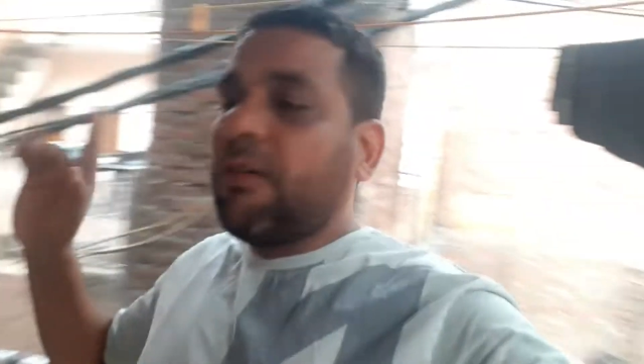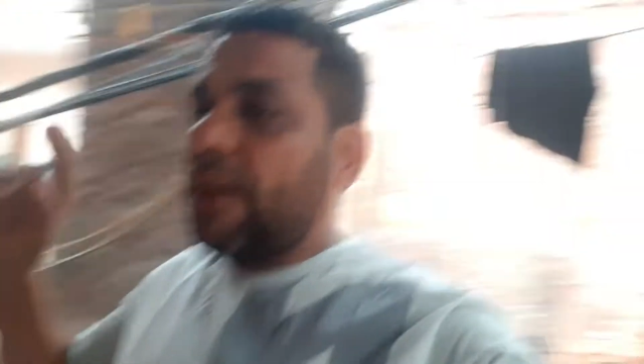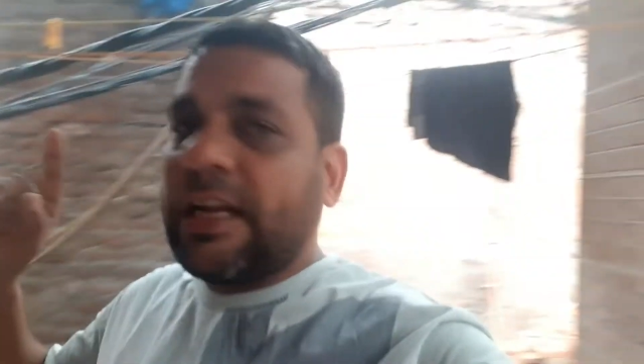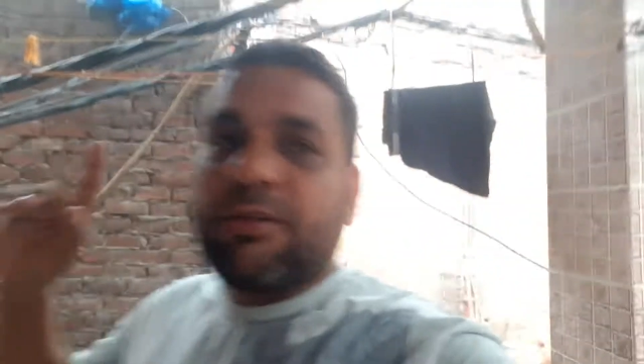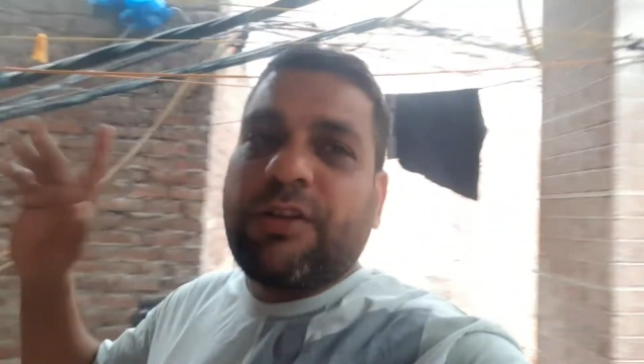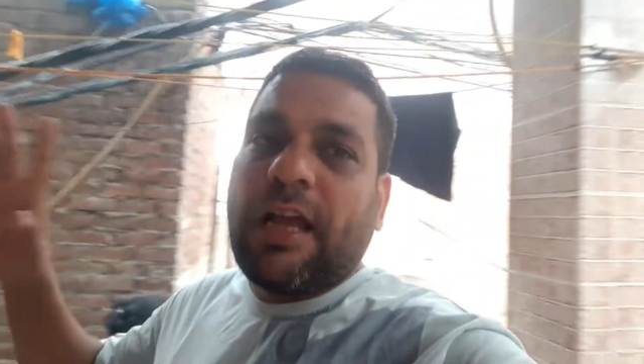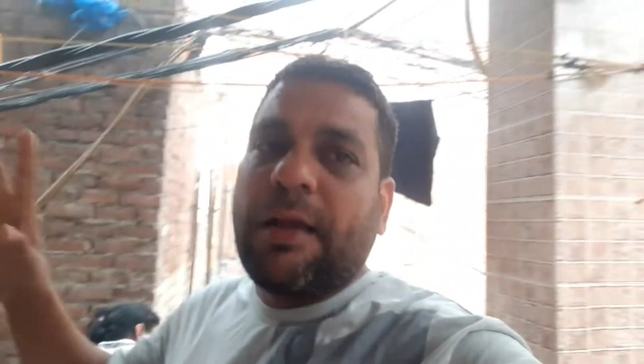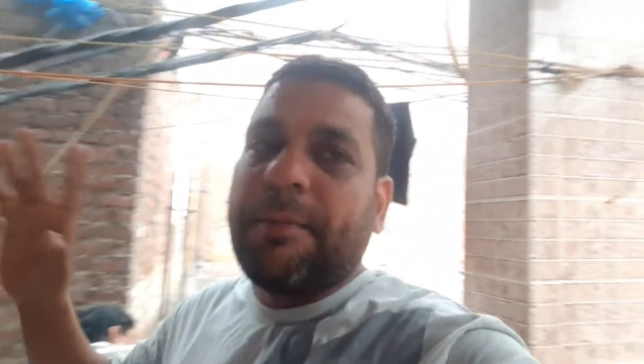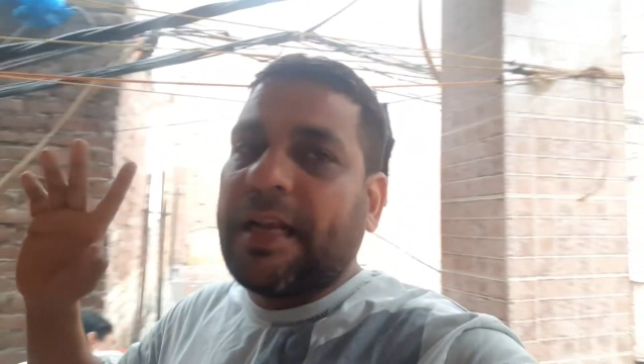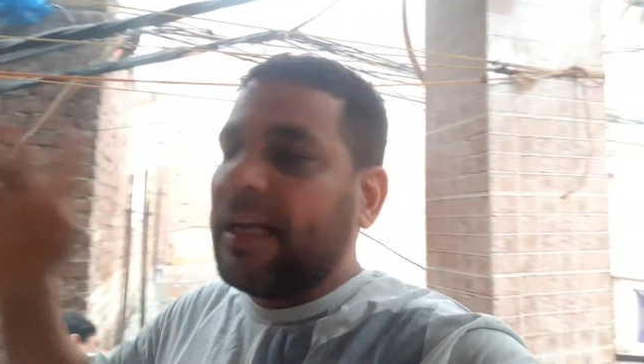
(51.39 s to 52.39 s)
और एक्चुअली क्या
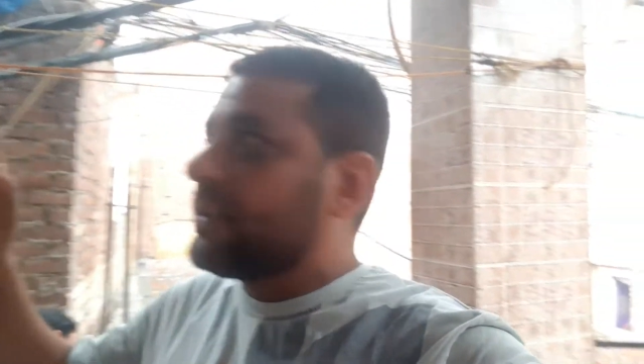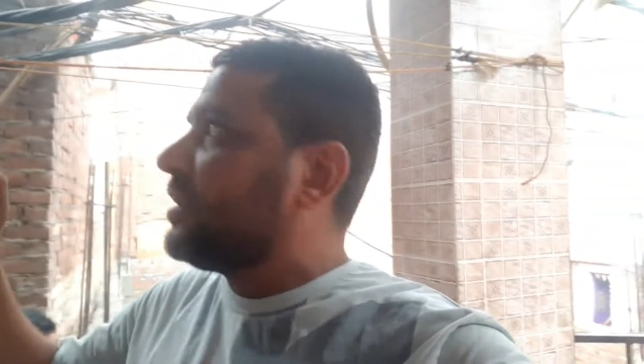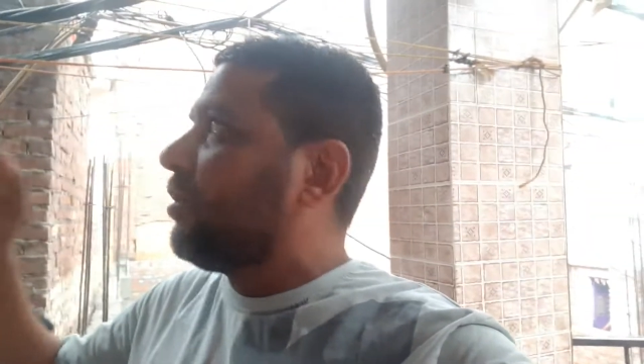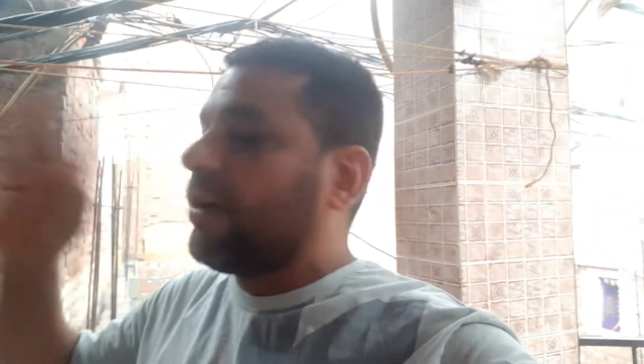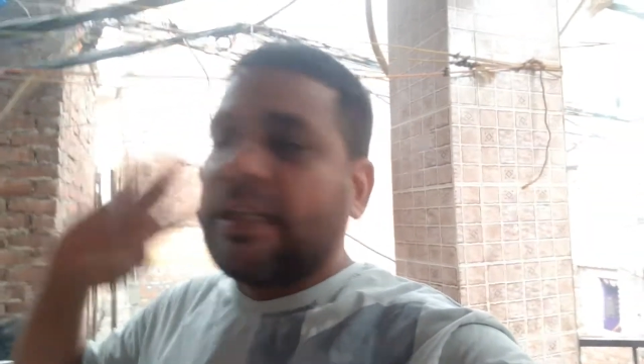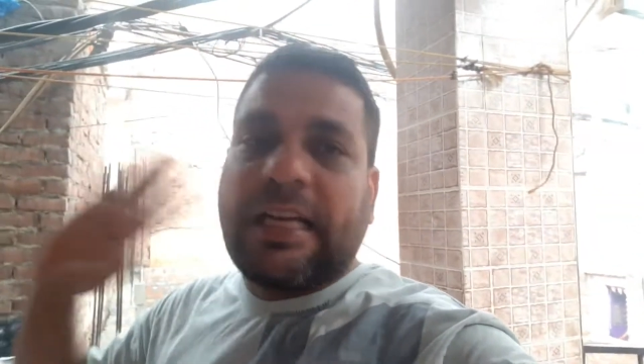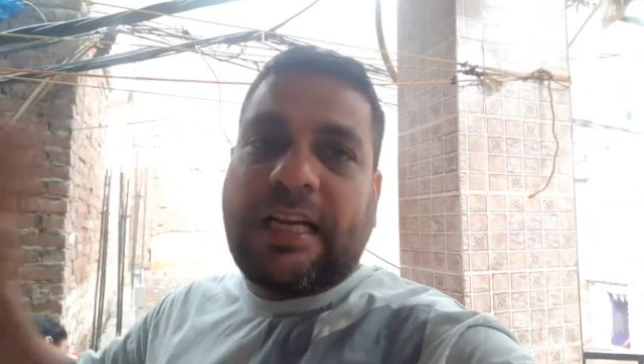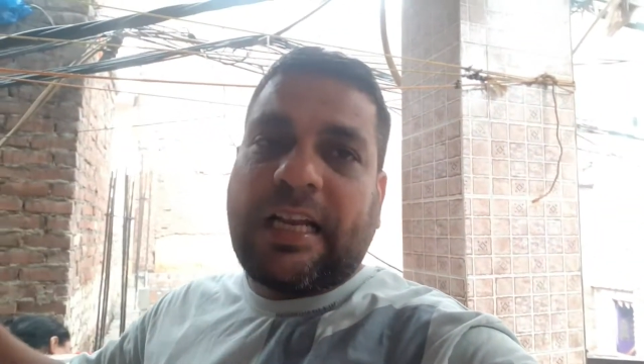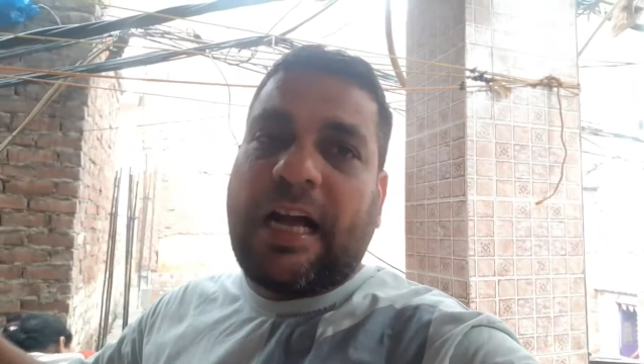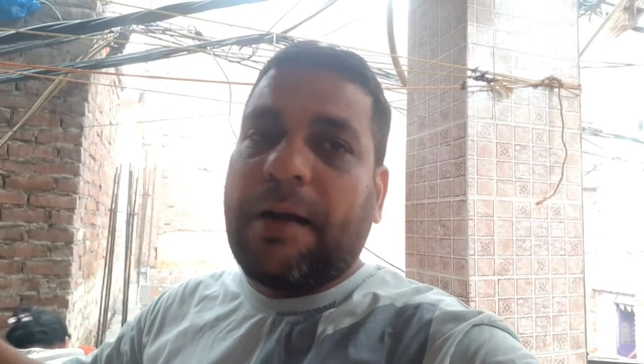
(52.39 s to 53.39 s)
है मेरा एसी हो गया था
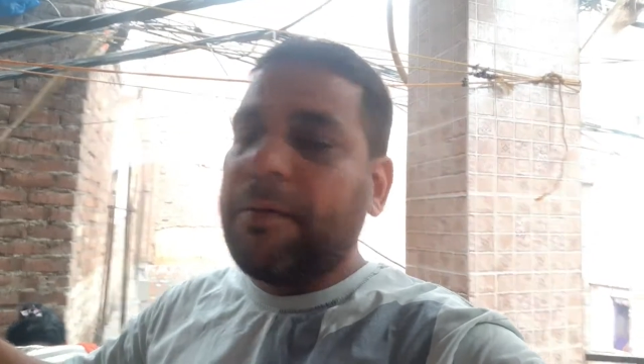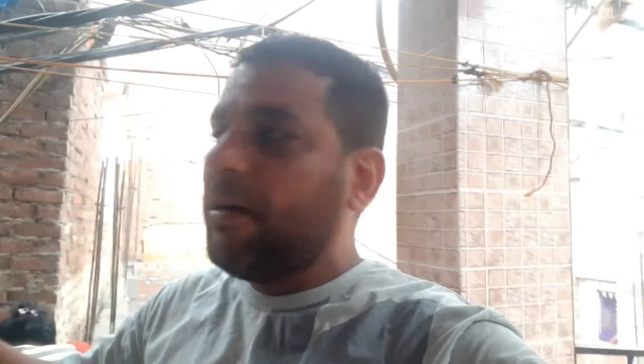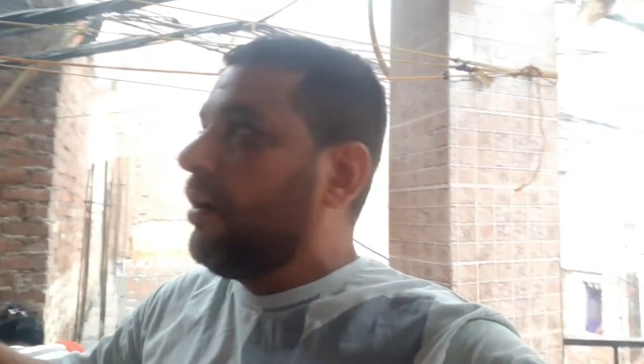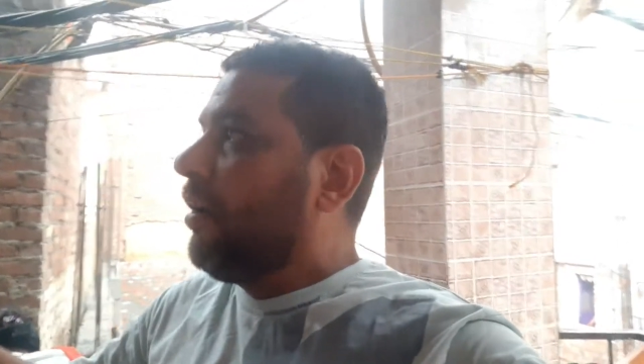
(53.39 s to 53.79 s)
ख़राब